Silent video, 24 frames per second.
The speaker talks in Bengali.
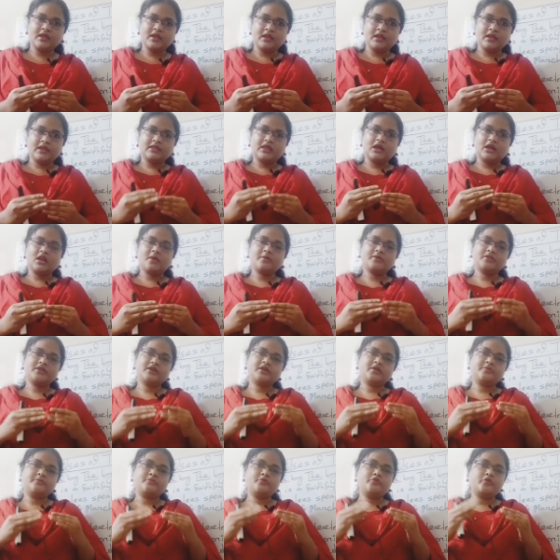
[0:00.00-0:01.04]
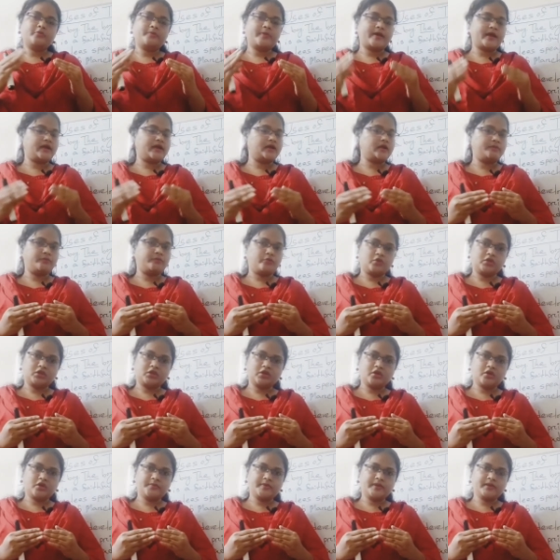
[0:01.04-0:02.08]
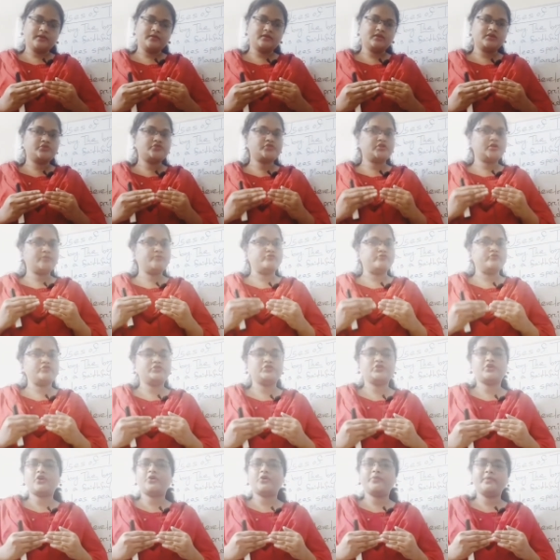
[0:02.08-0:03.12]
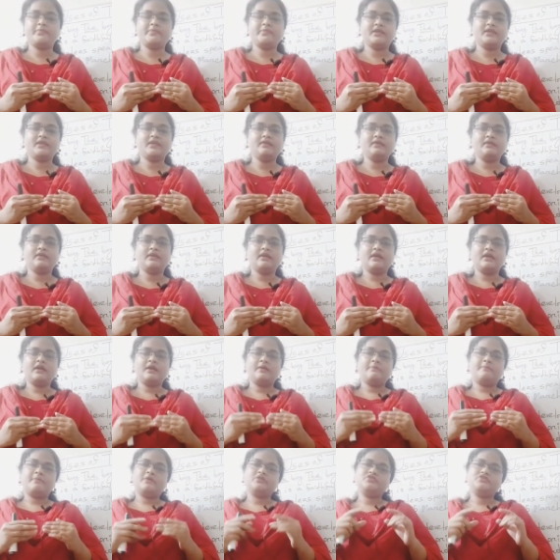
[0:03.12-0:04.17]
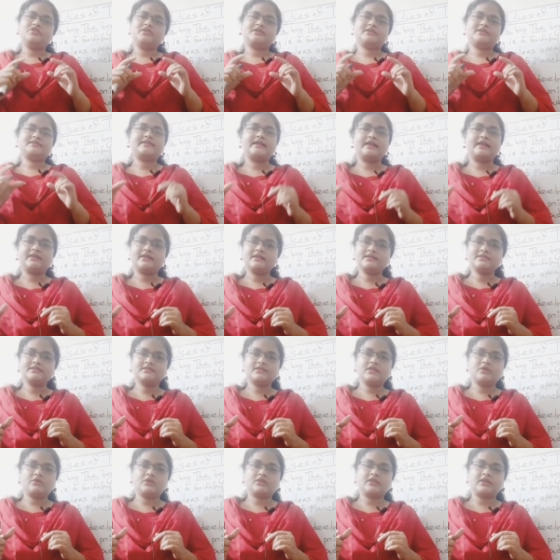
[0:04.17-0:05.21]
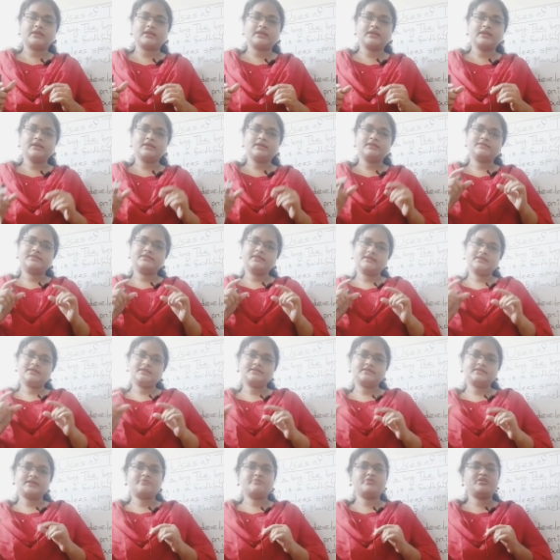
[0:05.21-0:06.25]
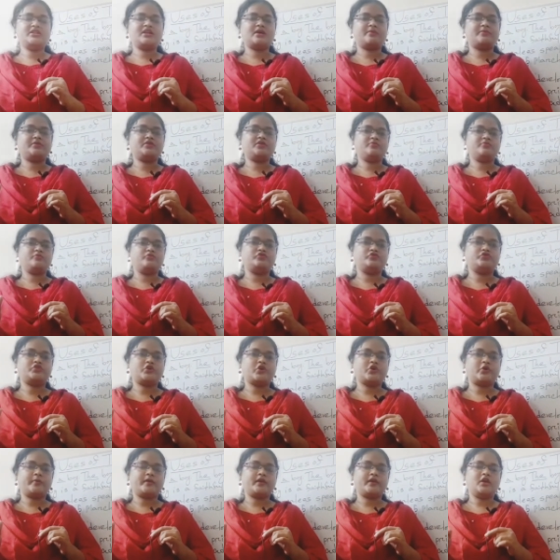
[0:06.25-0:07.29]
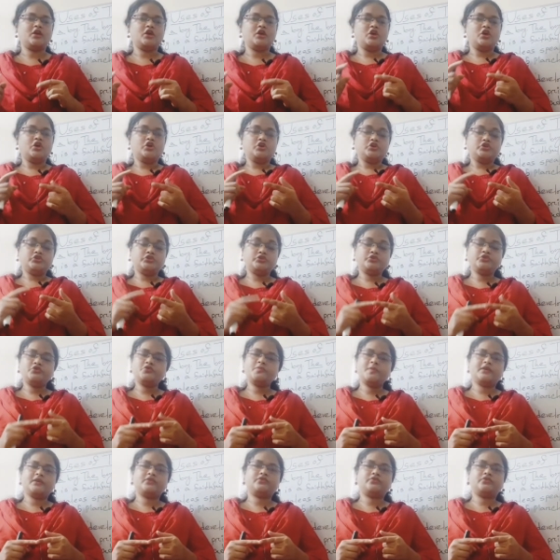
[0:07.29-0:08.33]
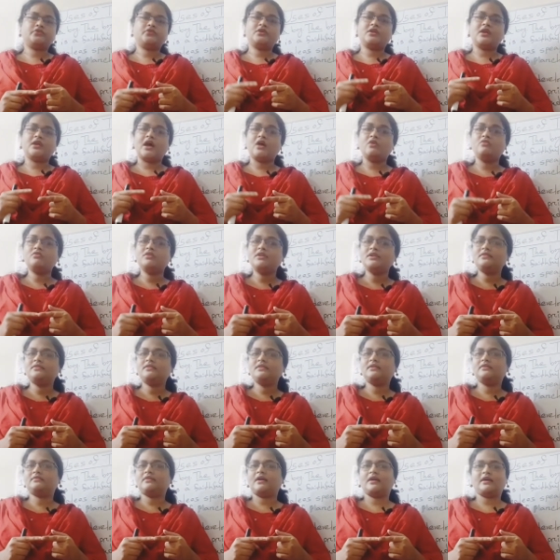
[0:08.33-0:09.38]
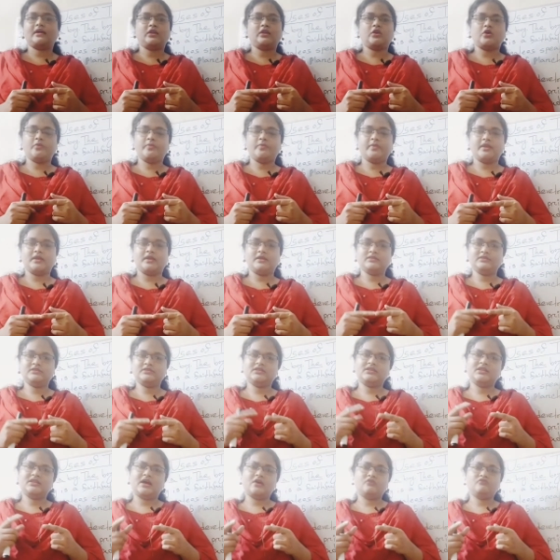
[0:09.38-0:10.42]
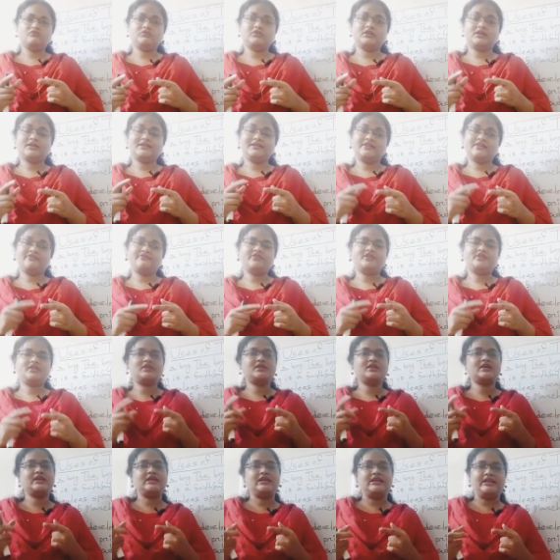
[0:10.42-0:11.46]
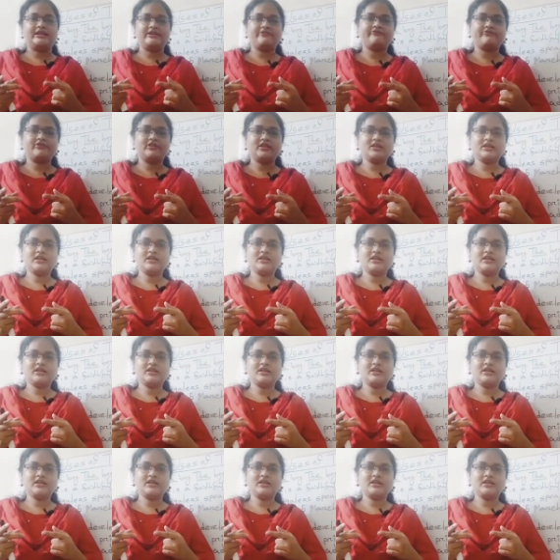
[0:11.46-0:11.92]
তাহলে আমাদেরকে পুরো প্যারাটা পড়তে হবে কিছুটা বুঝতে হবে মিনিং বা যদি একটা সেন্টেন্স দেওয়া থাকে সেন্টেন্সটার মিনিং আমাদের বুঝতে হবে শুধুমাত্র নাউনের দিকে তাকালে হবে না যে নাউনটা ডেফিনিট না ইনডেফিনিট